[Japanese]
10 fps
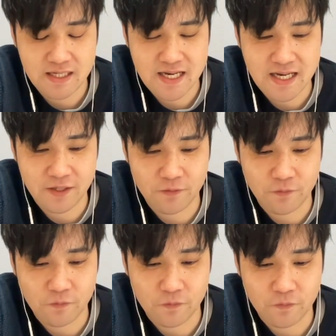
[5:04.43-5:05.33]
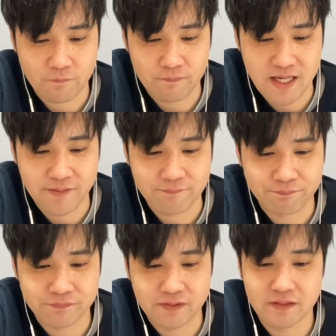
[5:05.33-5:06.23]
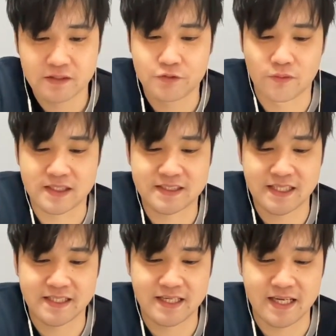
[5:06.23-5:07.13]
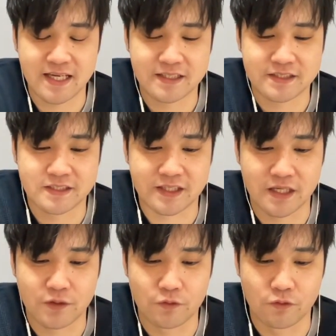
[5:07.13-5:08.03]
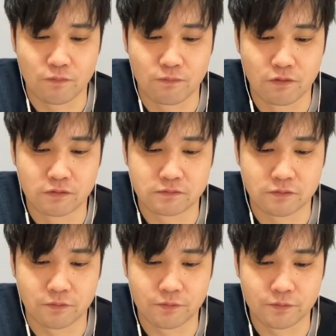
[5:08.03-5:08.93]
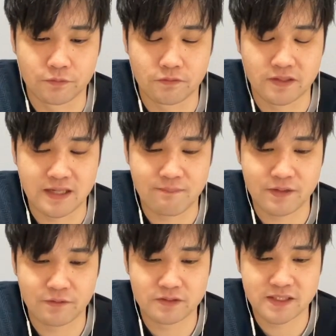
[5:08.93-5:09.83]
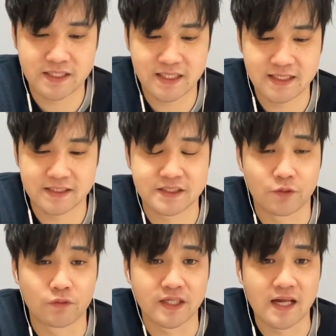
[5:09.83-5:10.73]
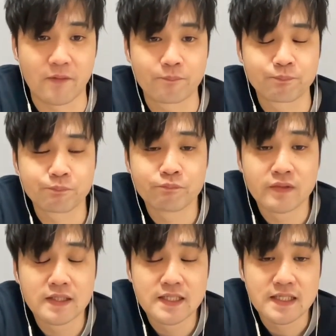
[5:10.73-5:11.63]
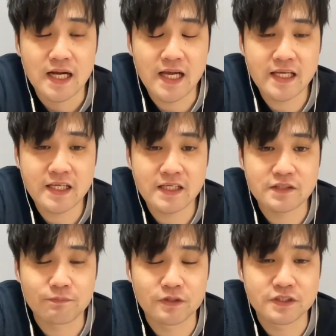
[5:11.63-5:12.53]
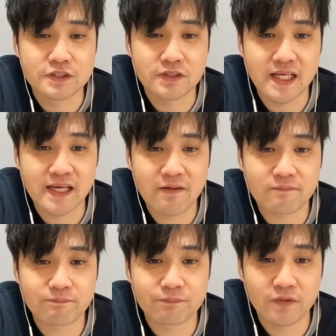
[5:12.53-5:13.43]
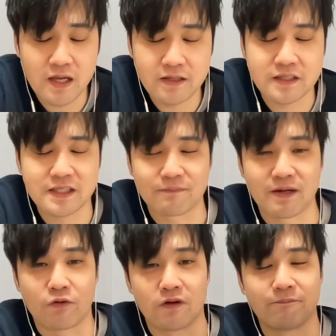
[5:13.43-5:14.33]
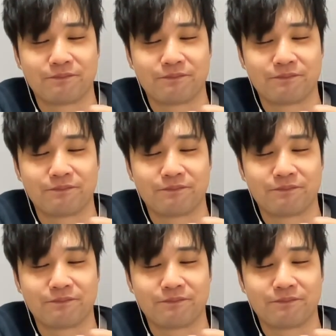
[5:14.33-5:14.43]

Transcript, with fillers: あのー、まあ、強化したいんですけども、というところであんま用事がなかったですね、このキャラ。はい、もう一丁ダイヤ。はい、金玉を。